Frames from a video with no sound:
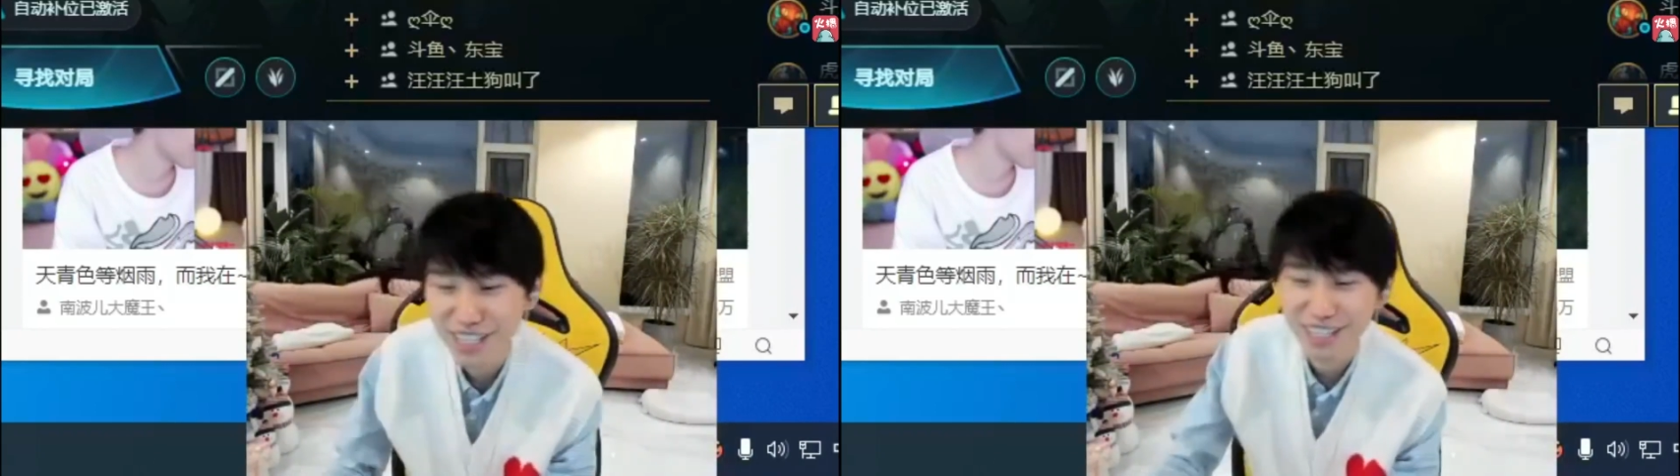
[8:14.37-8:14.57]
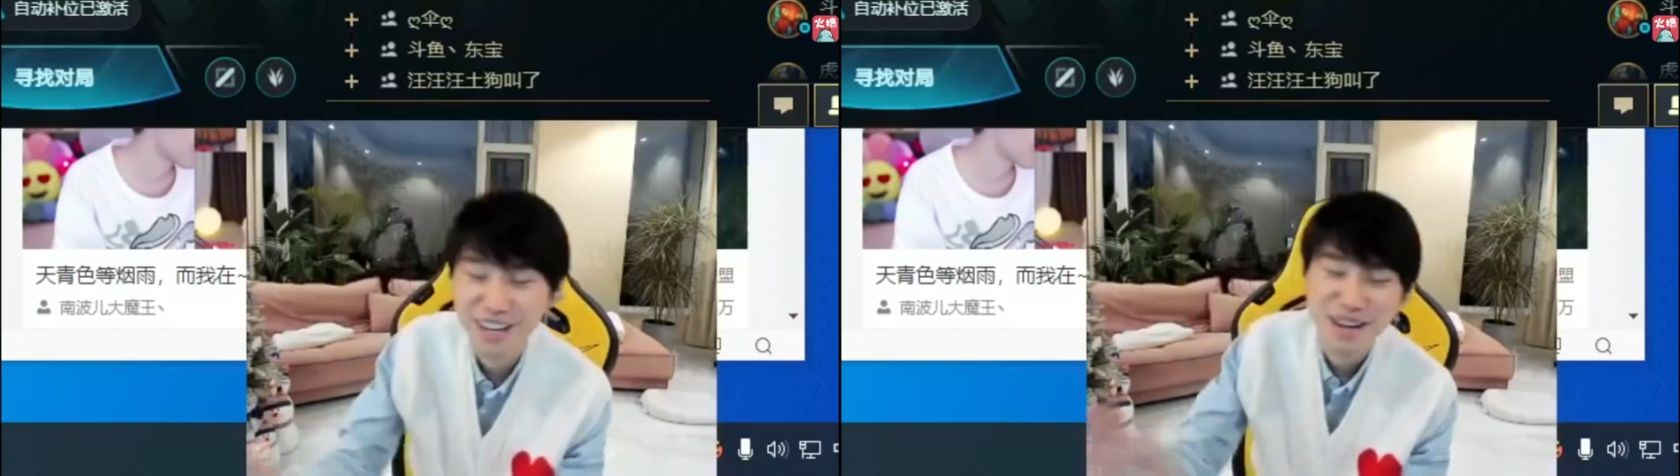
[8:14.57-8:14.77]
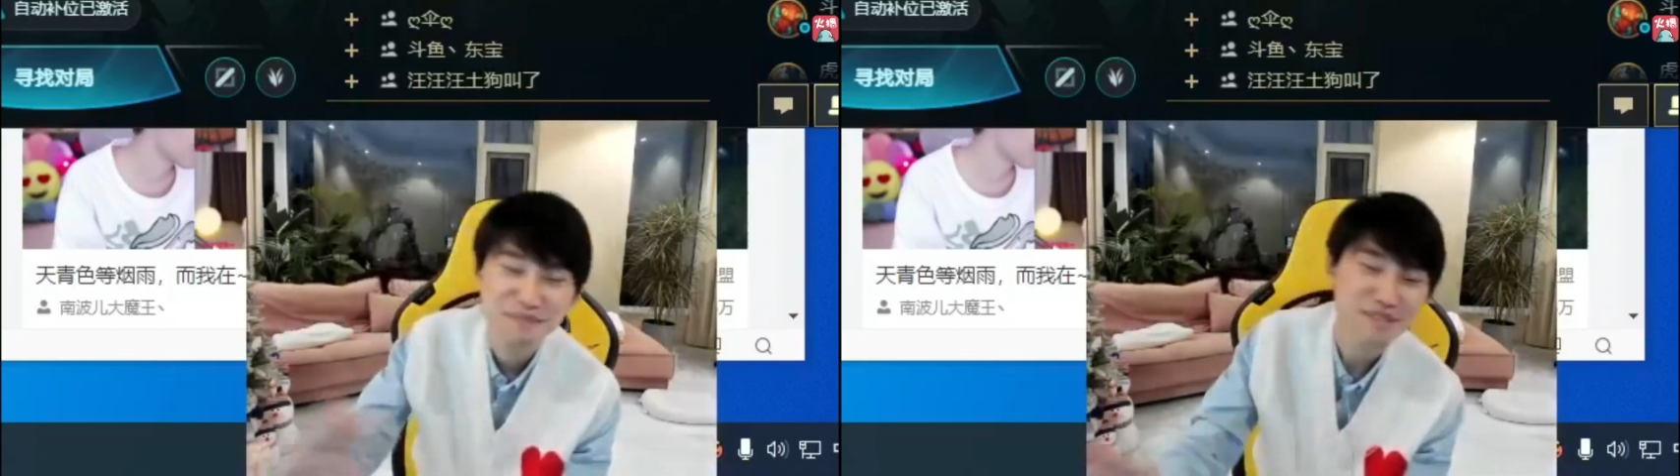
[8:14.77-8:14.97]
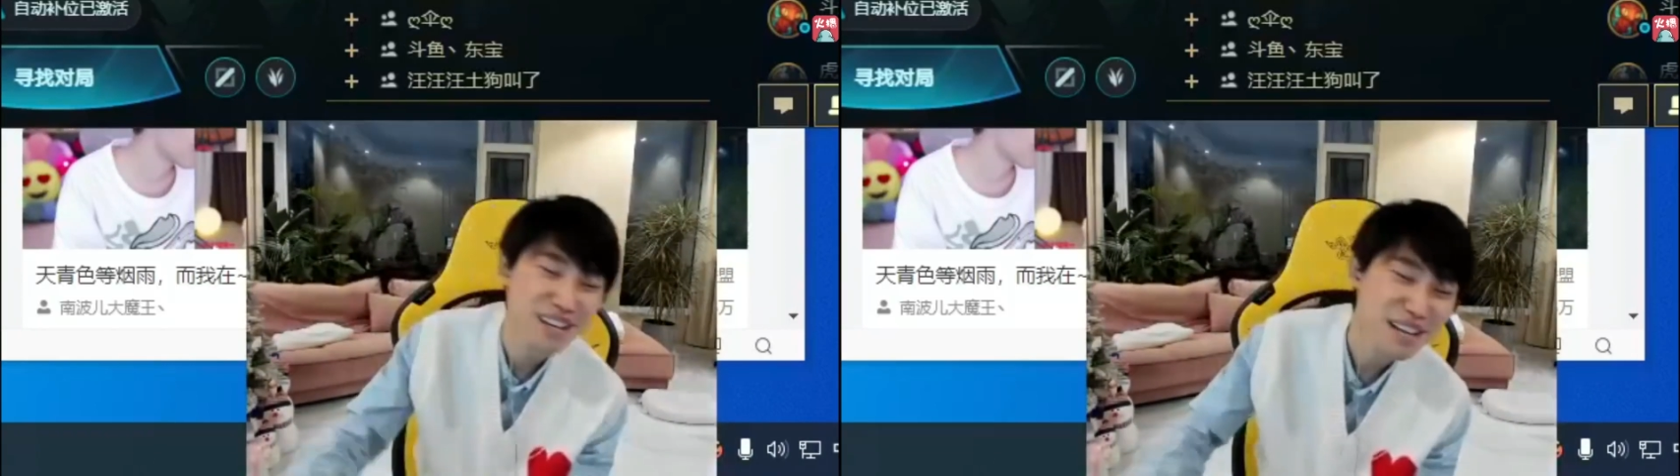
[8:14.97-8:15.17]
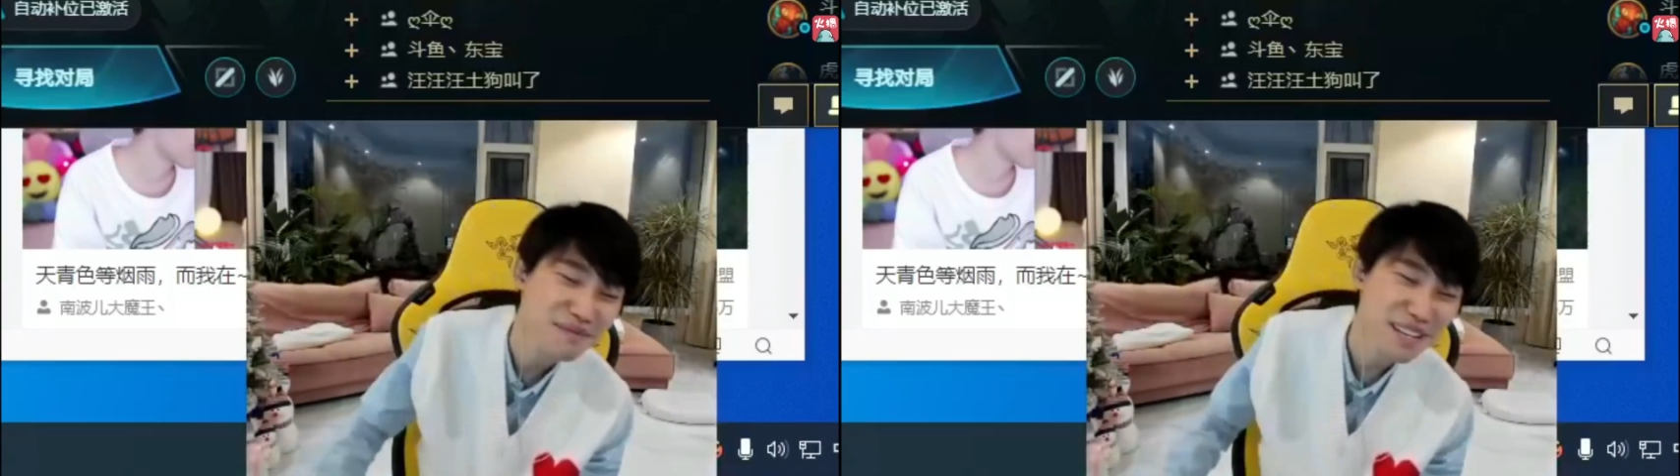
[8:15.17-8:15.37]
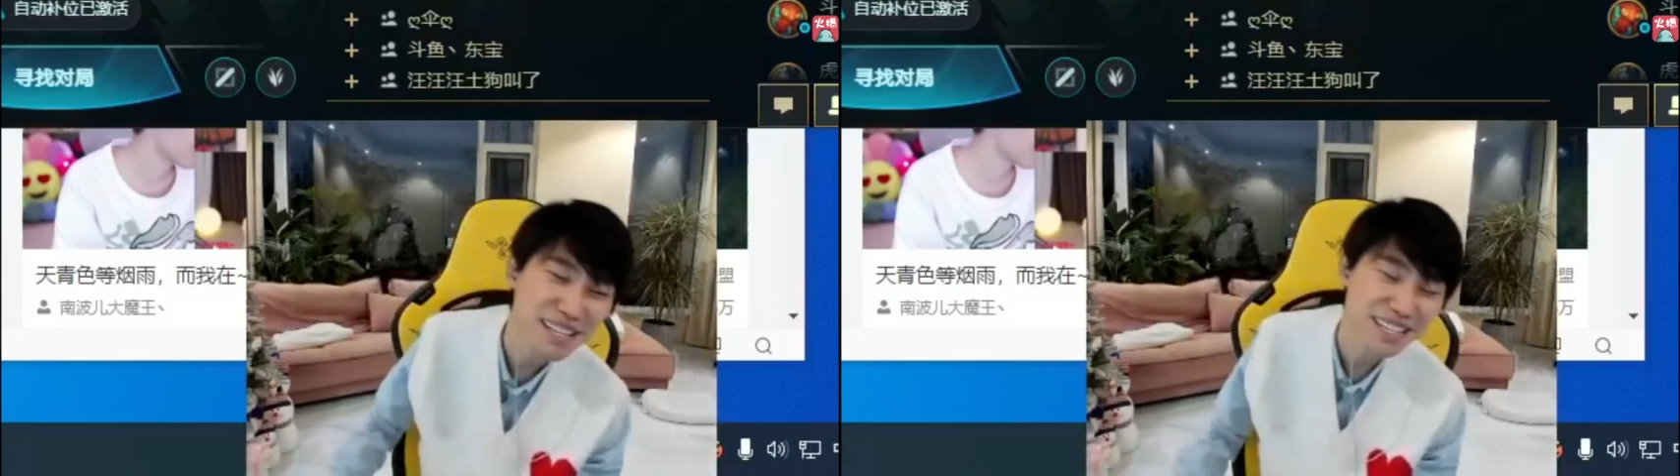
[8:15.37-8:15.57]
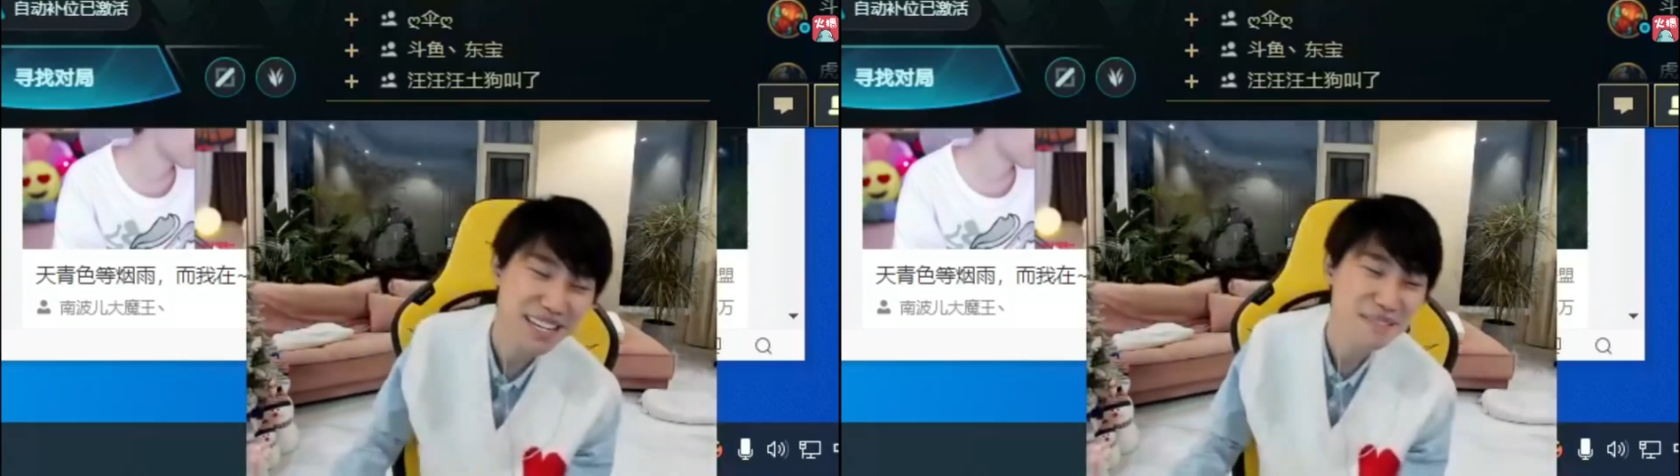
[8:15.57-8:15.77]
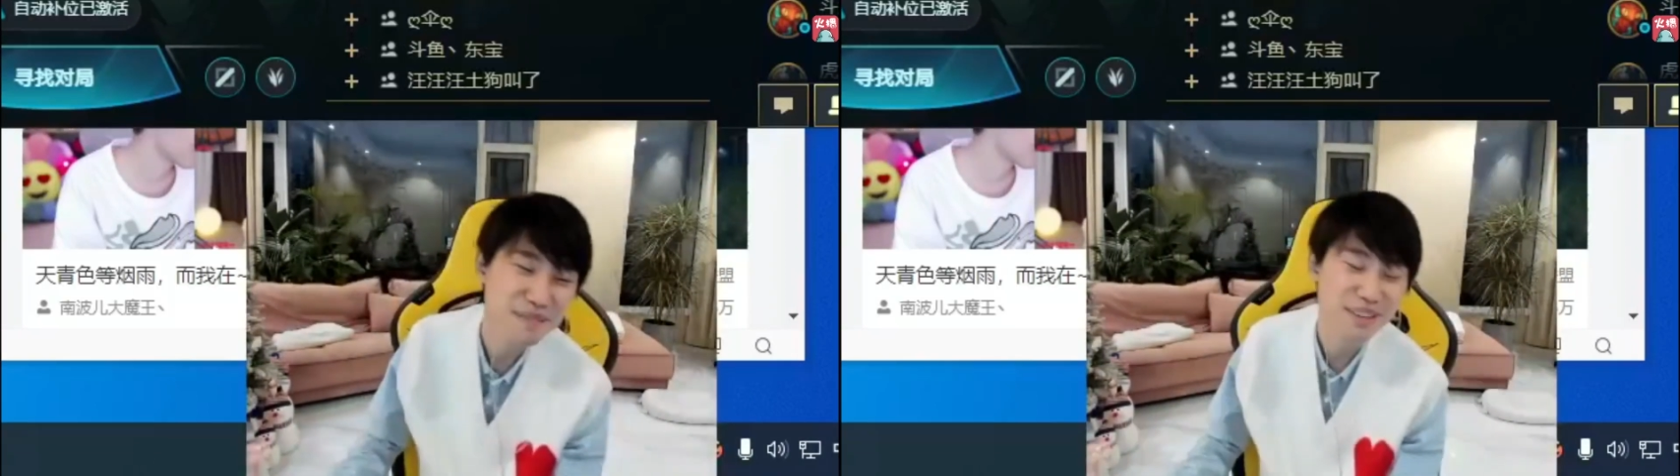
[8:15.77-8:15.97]
个不是 LBA
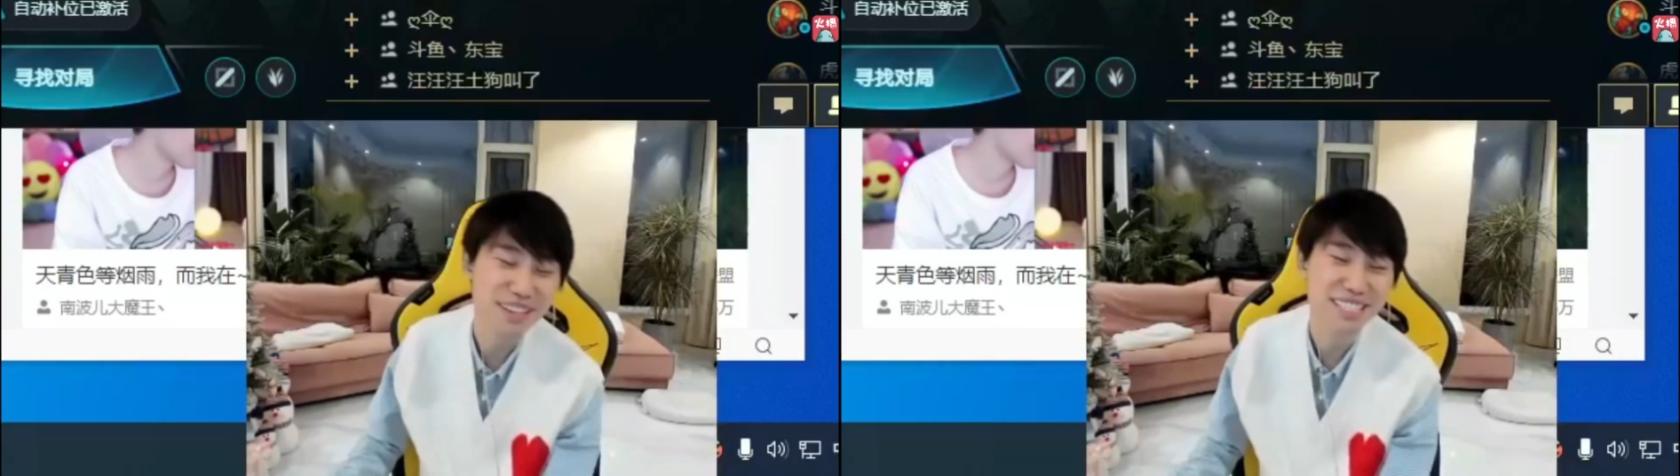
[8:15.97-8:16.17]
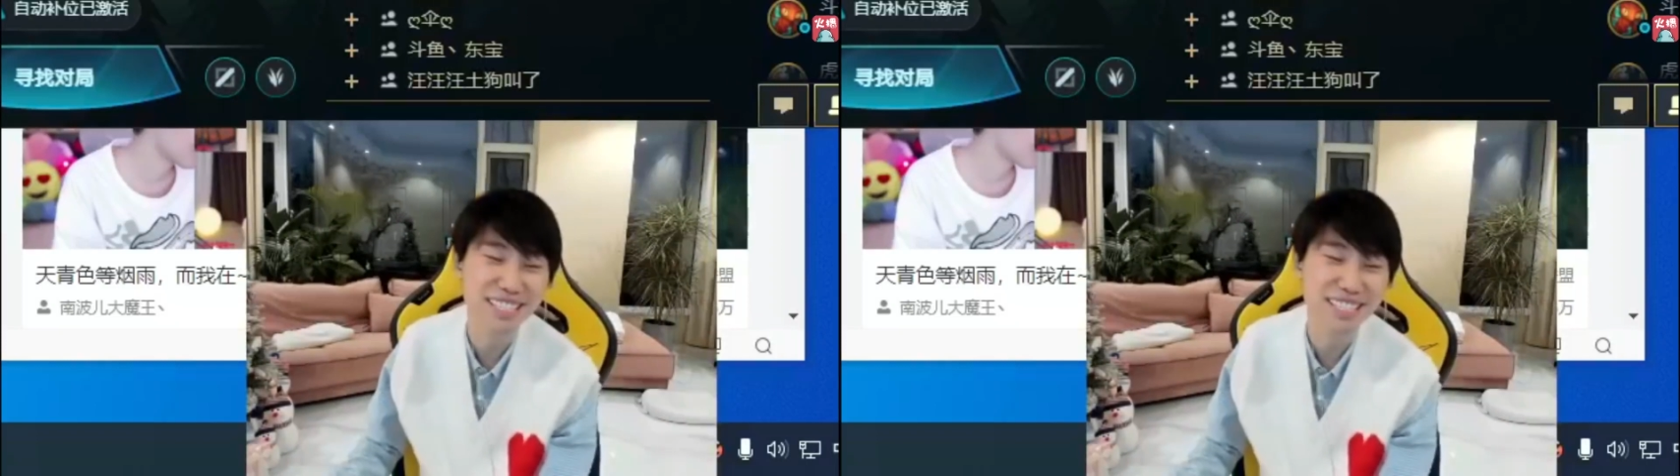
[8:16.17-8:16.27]
跟 LBA 没关系，